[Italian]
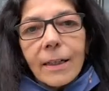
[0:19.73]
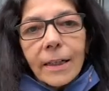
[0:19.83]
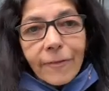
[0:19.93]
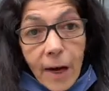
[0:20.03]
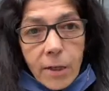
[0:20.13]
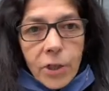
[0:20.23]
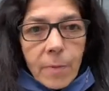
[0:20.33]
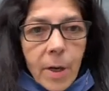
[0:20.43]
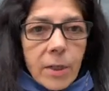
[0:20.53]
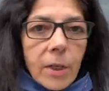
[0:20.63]
e farci
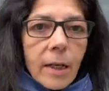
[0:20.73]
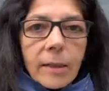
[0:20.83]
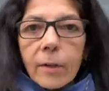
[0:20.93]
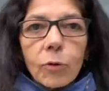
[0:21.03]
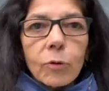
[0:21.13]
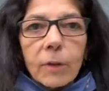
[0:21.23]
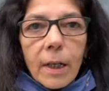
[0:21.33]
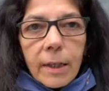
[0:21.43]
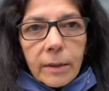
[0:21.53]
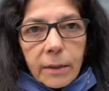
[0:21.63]
abbracciare da
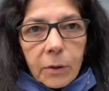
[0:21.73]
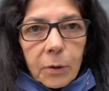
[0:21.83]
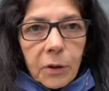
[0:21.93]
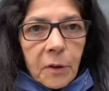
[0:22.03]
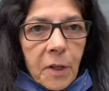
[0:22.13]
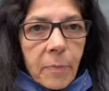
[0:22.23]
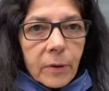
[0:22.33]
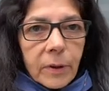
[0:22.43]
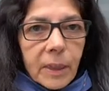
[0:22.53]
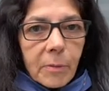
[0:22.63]
tutte le istituzioni
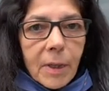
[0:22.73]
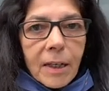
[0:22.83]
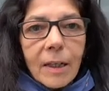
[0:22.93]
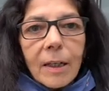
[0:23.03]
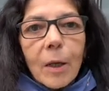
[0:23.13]
possibili